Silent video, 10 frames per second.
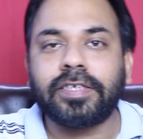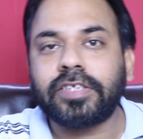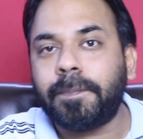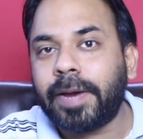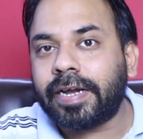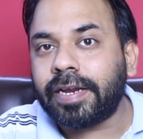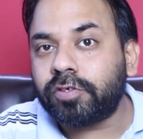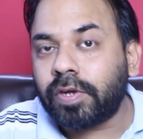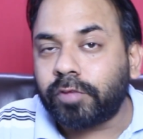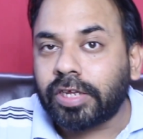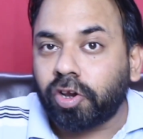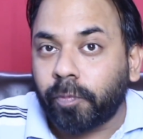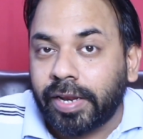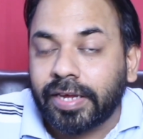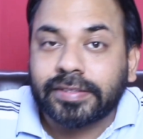की बैटरी जो है वो देखने को
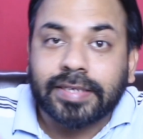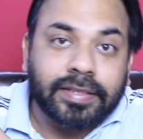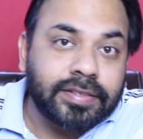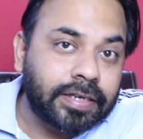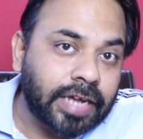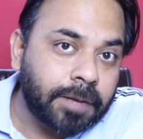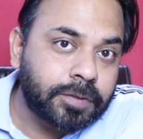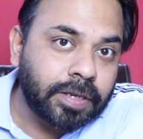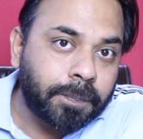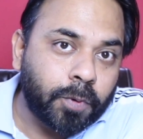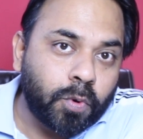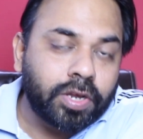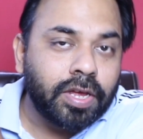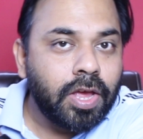मिलेगी सात हजार टाइप सी पोर्ट